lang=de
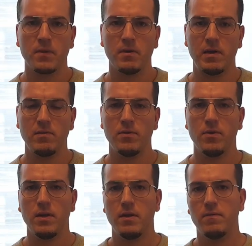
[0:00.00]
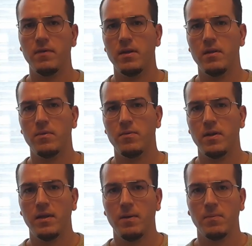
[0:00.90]
Das heißt natürlich, wenn ein
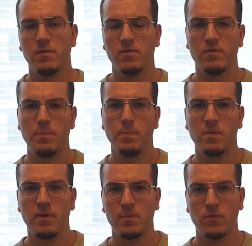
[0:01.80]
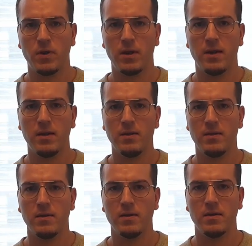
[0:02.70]
Unternehmen einen gewissen Wettbewerbsvorteil hat,
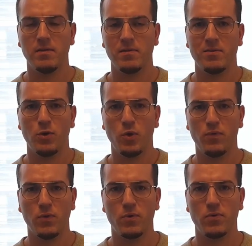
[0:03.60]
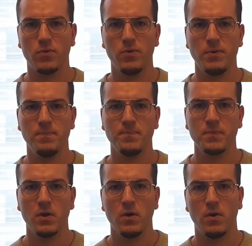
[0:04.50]
äh, ist es natürlich für uns gut.
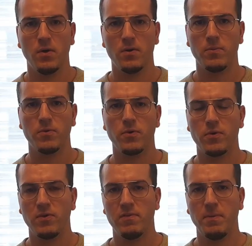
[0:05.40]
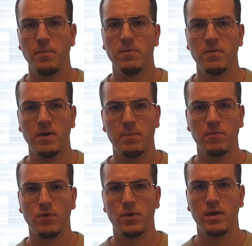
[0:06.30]
Und umso größer der
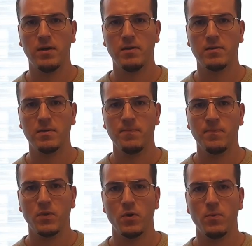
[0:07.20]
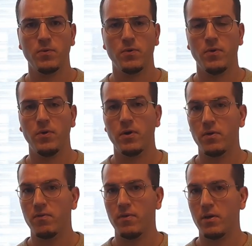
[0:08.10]
Wettbewerbsvorteil ist, umso höher
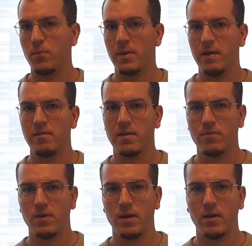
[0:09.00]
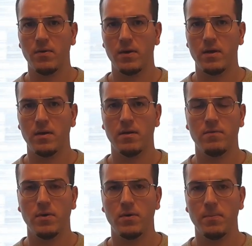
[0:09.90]
können sie vielleicht auch Preise dann verlangen oder
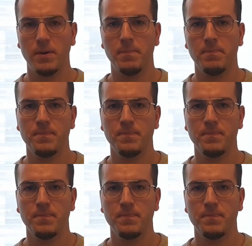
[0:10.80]
wie auch immer.